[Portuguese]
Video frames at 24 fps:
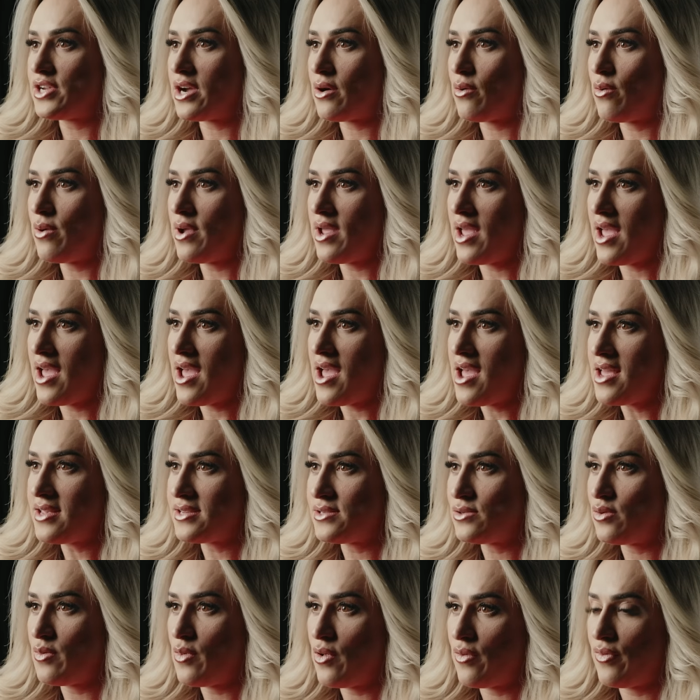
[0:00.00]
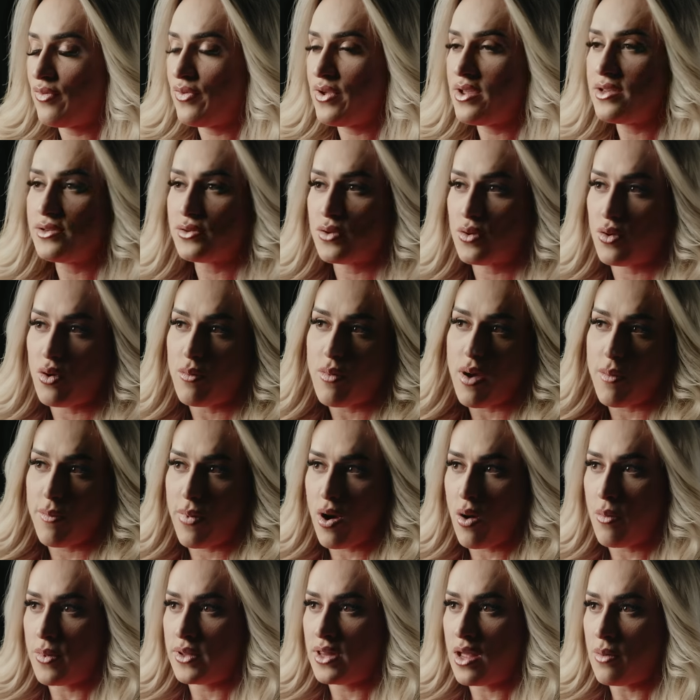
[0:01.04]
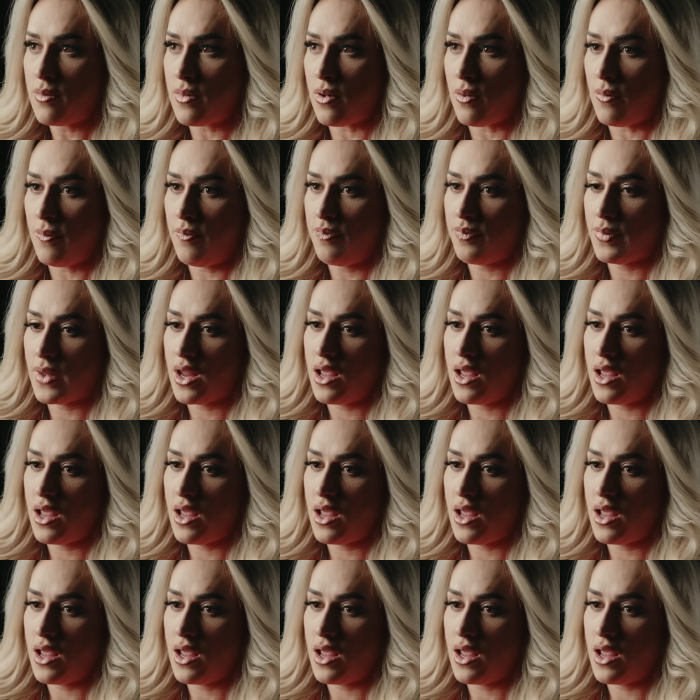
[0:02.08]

já conhece o meu físico como a palma da mão.